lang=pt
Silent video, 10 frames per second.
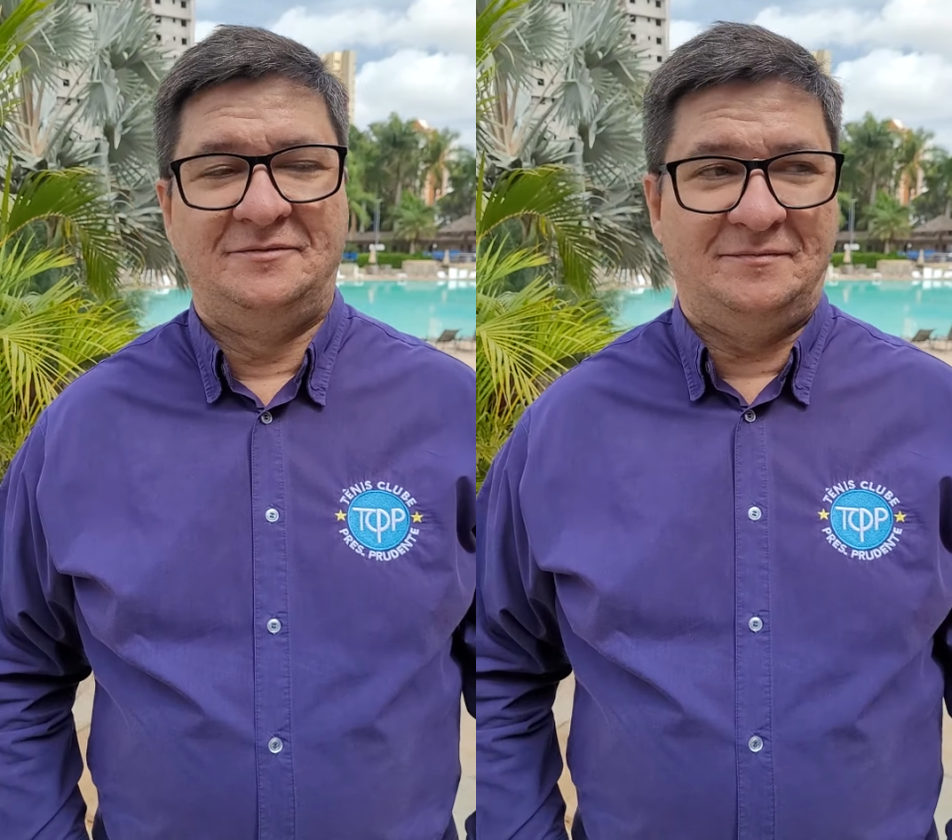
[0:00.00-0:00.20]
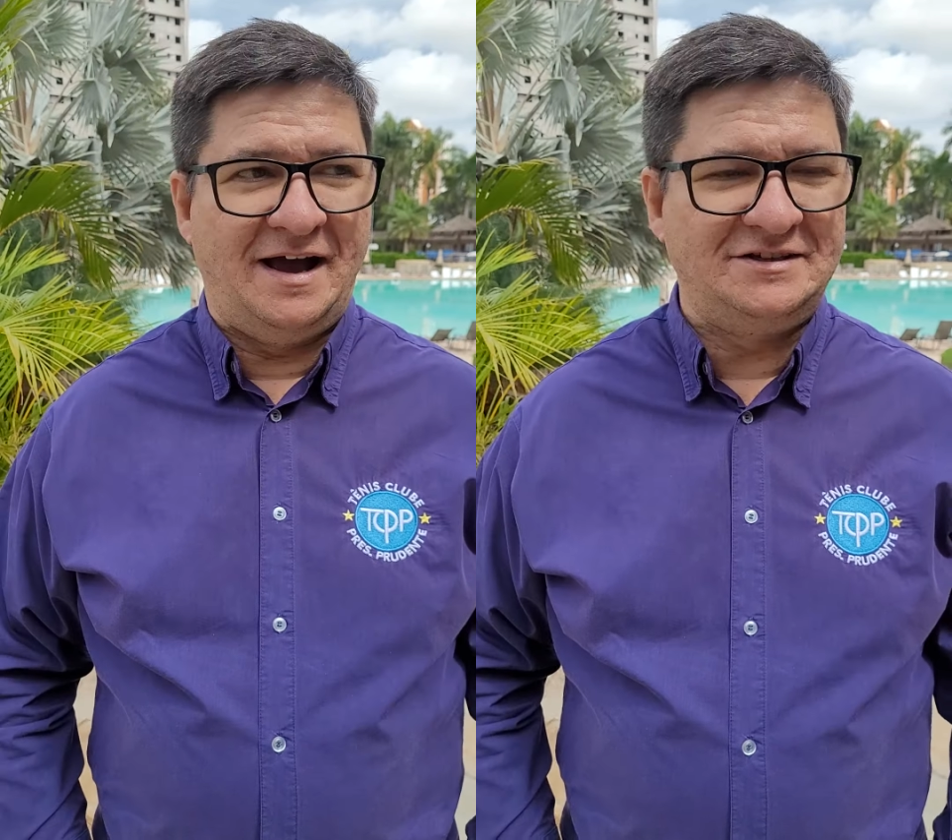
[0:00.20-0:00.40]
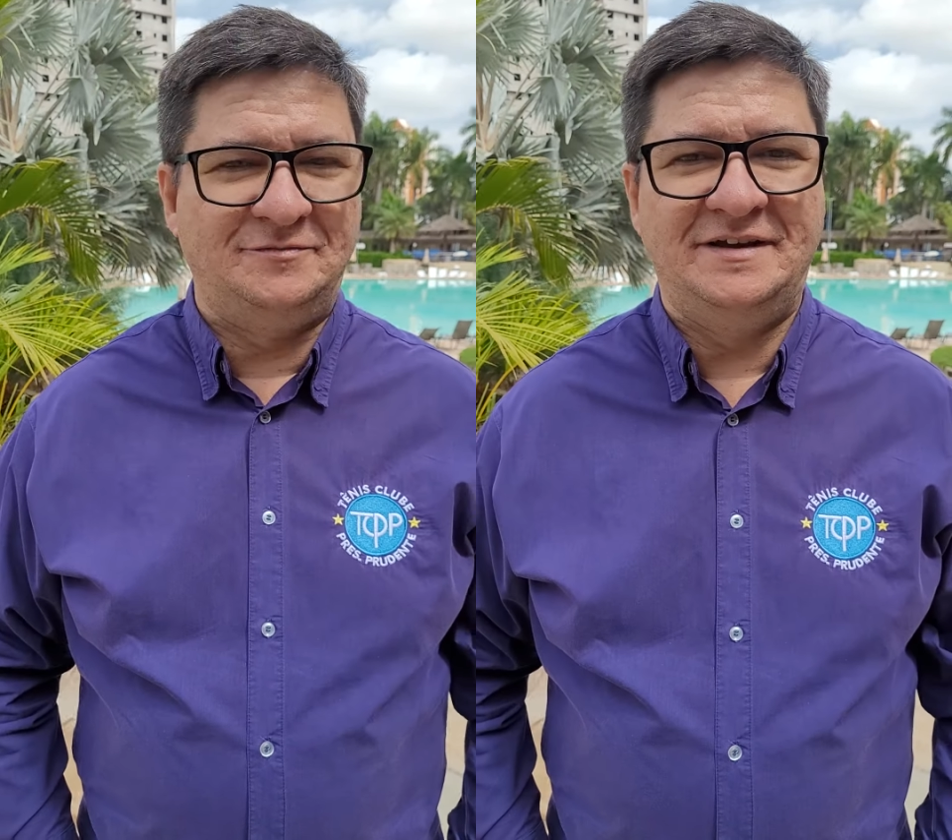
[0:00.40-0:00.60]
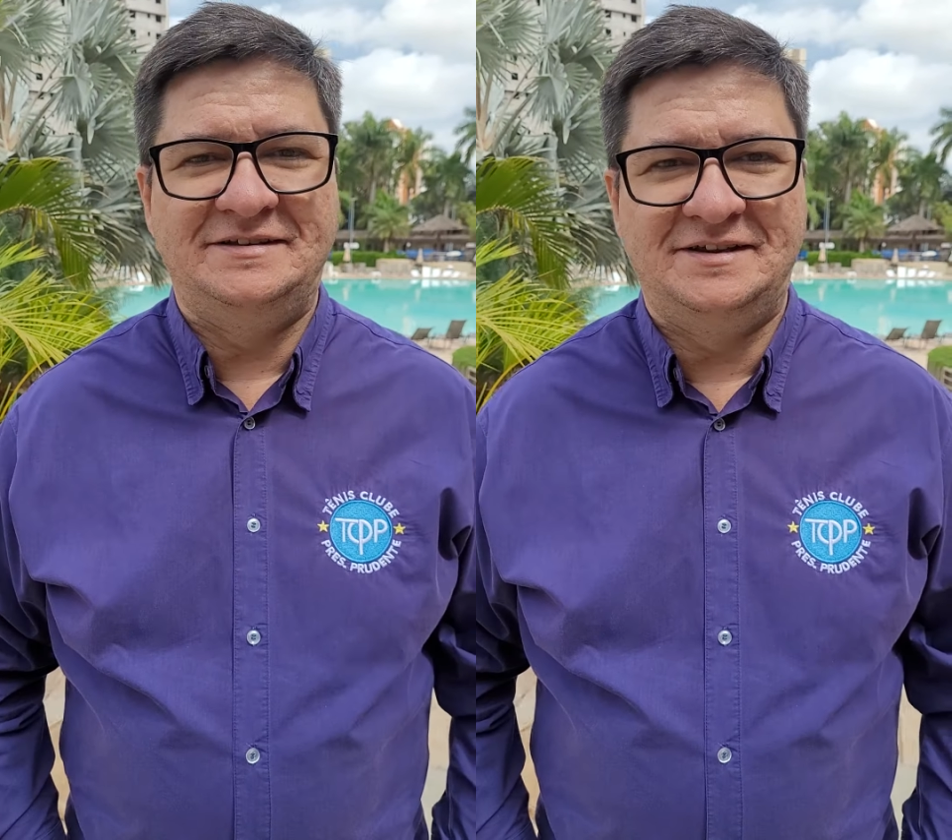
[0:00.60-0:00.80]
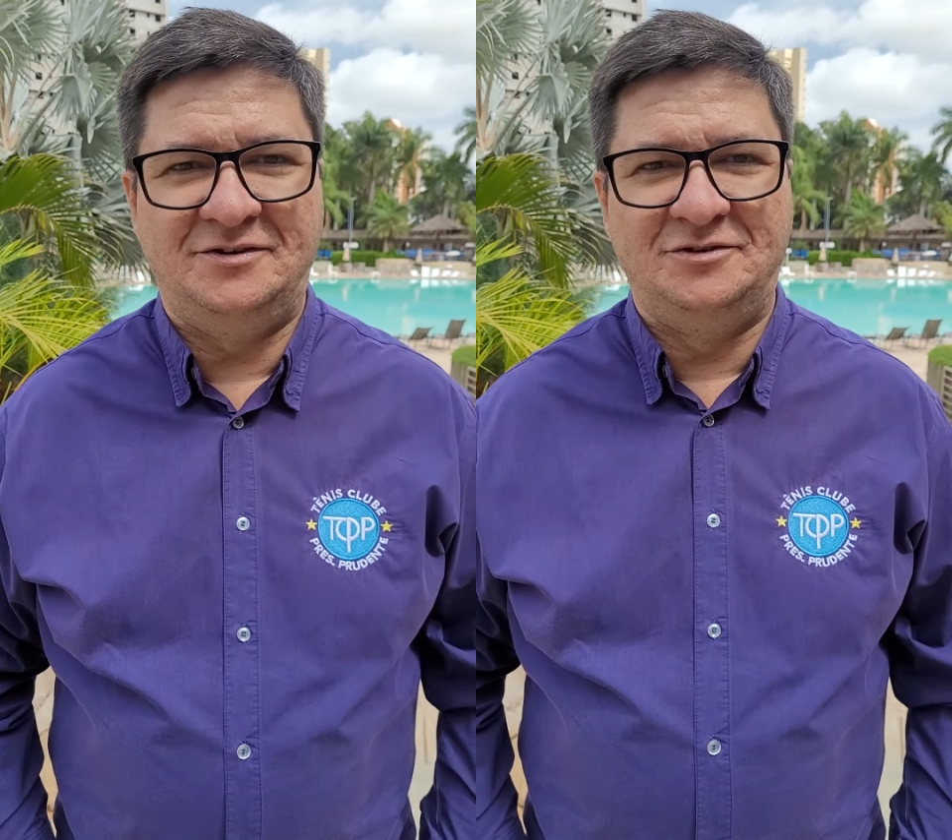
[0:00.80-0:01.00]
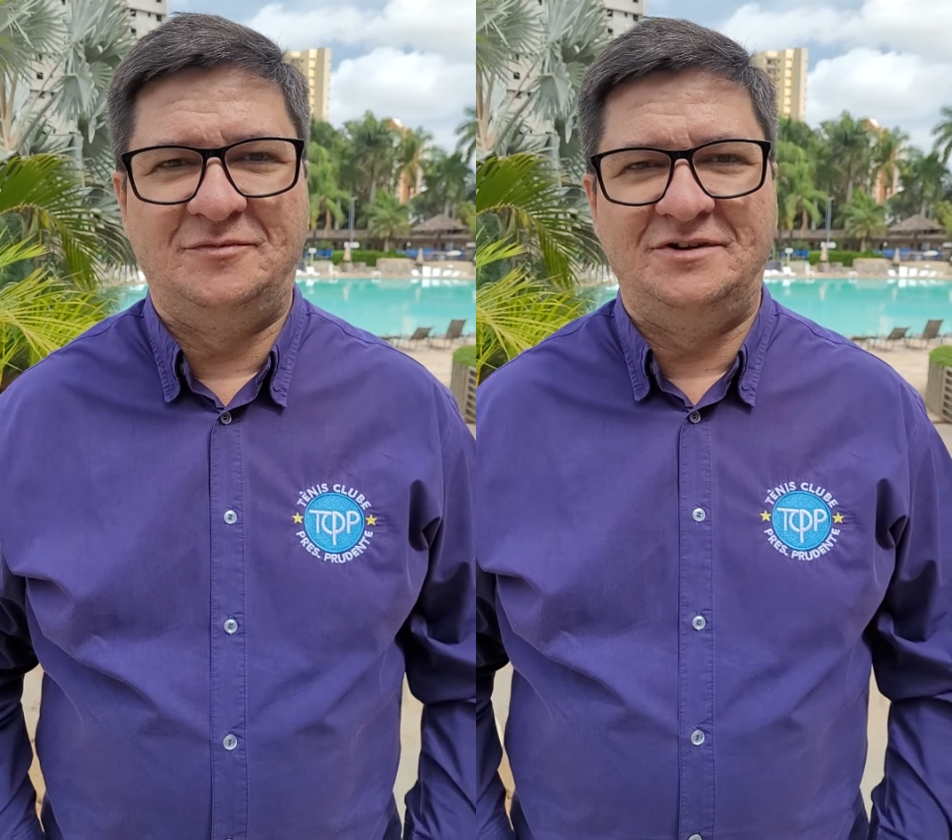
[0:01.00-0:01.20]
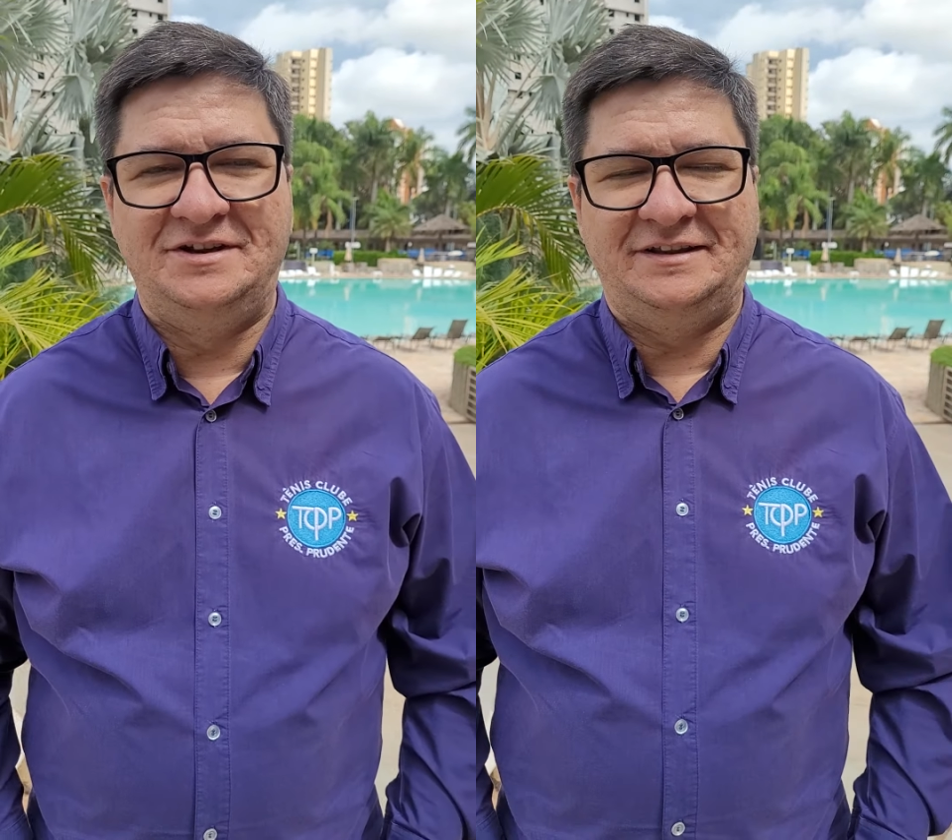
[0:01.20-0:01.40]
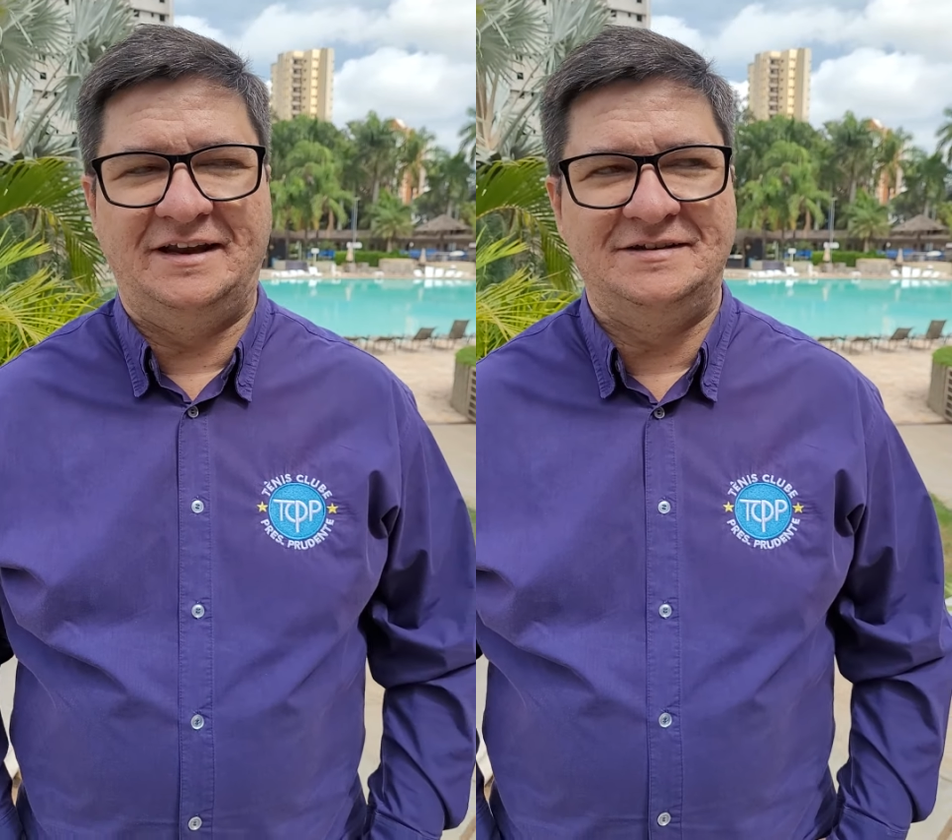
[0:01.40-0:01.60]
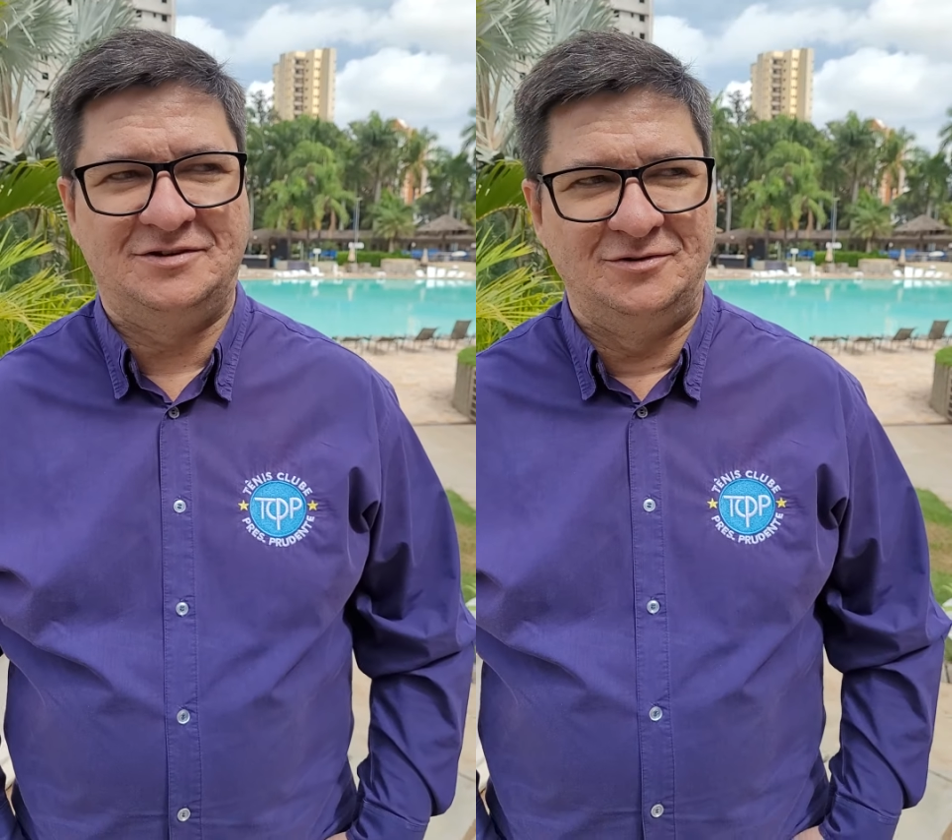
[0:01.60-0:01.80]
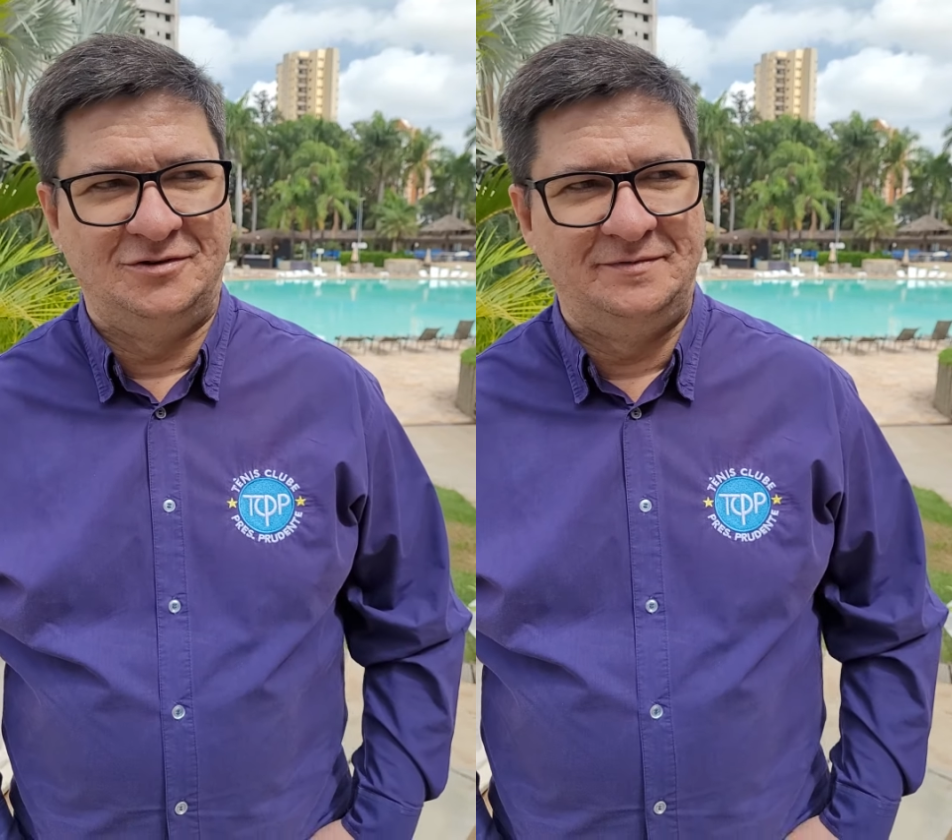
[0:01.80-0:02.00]
Mais uma edição do Bom Dia Tênis
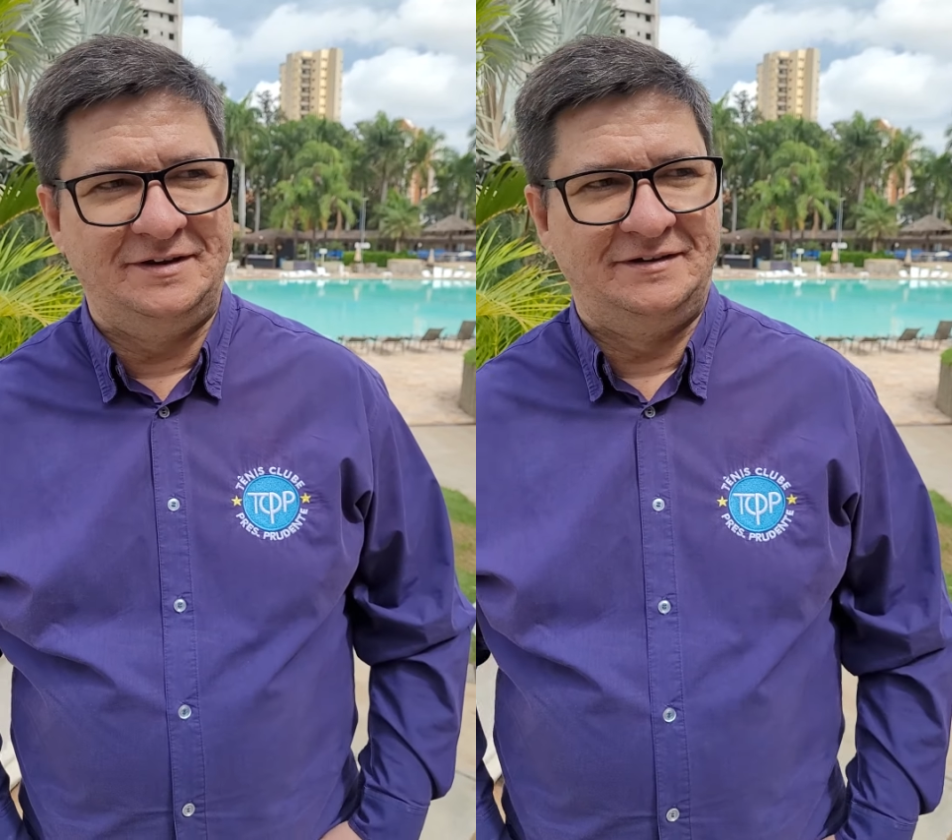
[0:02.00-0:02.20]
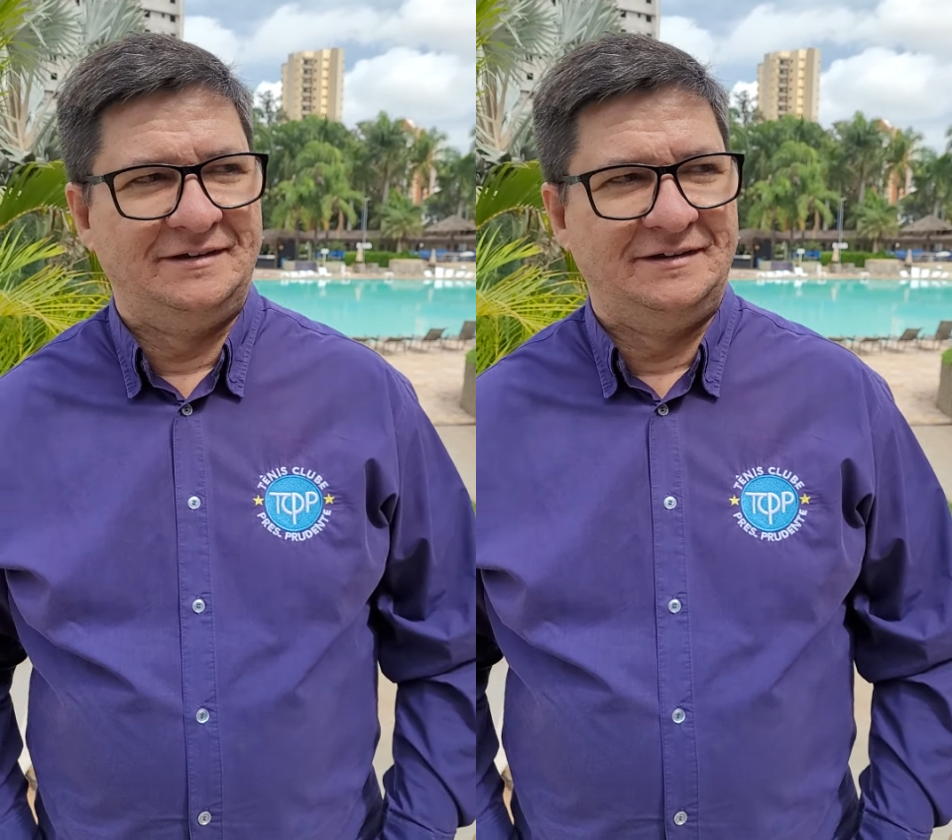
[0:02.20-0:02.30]
Clube.